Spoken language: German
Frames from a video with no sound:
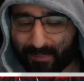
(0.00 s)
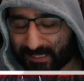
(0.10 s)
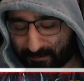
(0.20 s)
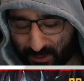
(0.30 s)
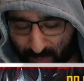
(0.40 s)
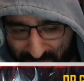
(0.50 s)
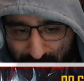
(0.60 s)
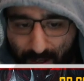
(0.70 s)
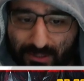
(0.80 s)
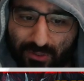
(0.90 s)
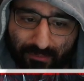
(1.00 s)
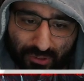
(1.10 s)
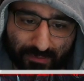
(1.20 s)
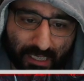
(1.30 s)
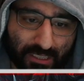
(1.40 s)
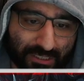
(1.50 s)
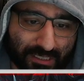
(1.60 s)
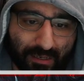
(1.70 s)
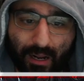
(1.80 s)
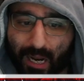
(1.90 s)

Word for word: Ist ein bisschen übertrieben aus, aber stimmt technisch gesehen.